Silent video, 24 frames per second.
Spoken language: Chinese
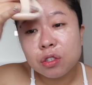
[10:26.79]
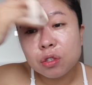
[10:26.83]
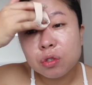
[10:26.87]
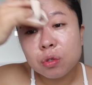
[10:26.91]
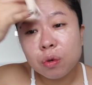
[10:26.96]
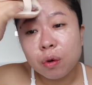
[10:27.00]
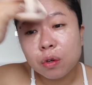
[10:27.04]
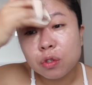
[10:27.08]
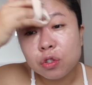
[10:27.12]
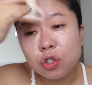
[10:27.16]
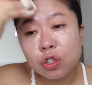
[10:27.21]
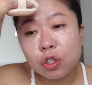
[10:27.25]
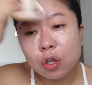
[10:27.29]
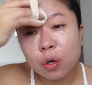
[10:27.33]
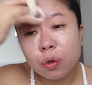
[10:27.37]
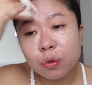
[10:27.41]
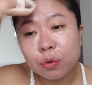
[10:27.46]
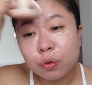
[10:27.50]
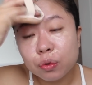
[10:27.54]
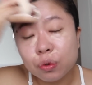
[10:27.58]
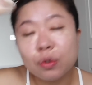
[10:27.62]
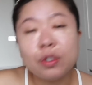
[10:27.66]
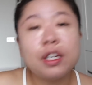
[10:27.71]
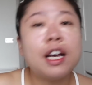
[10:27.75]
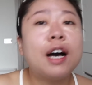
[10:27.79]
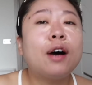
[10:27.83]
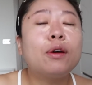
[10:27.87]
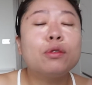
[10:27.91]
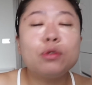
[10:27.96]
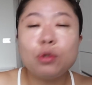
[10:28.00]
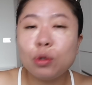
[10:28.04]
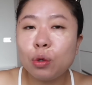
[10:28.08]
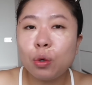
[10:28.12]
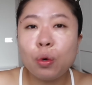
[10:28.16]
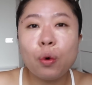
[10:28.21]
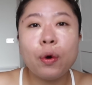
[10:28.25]
就是我终于要
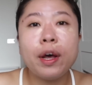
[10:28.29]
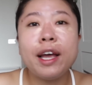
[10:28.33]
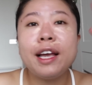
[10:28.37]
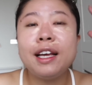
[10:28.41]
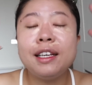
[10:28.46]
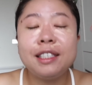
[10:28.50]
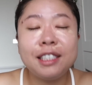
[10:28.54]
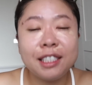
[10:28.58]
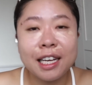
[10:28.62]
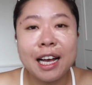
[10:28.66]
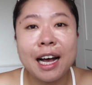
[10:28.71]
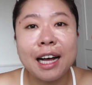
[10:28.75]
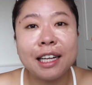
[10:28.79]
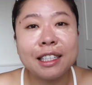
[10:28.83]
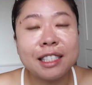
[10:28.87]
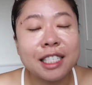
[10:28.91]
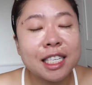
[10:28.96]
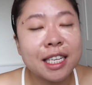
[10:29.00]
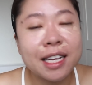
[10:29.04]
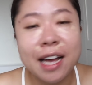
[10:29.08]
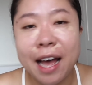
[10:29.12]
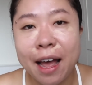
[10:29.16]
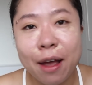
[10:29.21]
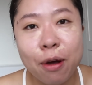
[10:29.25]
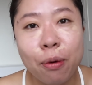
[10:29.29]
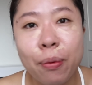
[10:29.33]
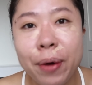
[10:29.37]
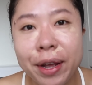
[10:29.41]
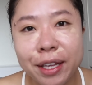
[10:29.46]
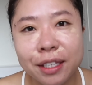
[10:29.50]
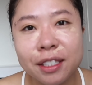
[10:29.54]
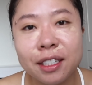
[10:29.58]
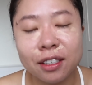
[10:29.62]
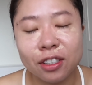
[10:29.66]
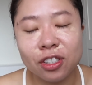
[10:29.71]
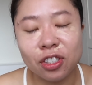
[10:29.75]
退下财
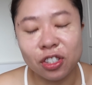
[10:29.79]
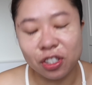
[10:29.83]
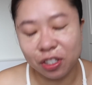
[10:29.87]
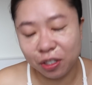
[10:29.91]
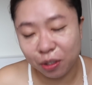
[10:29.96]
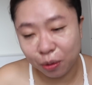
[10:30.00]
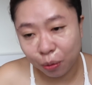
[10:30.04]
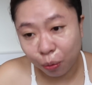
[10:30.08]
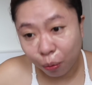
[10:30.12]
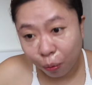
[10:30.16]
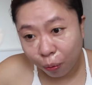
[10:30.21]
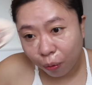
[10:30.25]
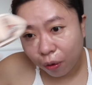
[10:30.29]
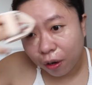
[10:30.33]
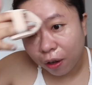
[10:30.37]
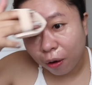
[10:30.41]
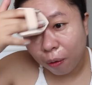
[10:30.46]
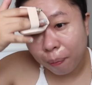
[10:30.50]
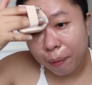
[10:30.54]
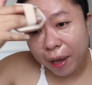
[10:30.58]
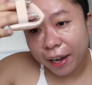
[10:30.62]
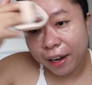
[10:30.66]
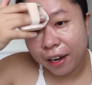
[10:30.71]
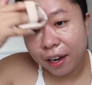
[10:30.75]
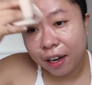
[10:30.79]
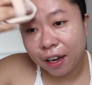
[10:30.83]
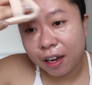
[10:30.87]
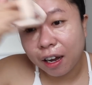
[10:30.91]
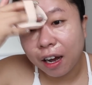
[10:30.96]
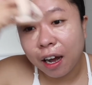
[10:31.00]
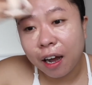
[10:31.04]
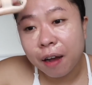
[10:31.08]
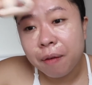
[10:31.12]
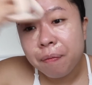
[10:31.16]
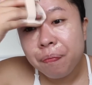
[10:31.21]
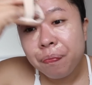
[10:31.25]
委这个职务了。Oh my
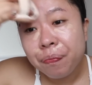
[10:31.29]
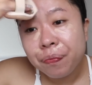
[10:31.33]
god，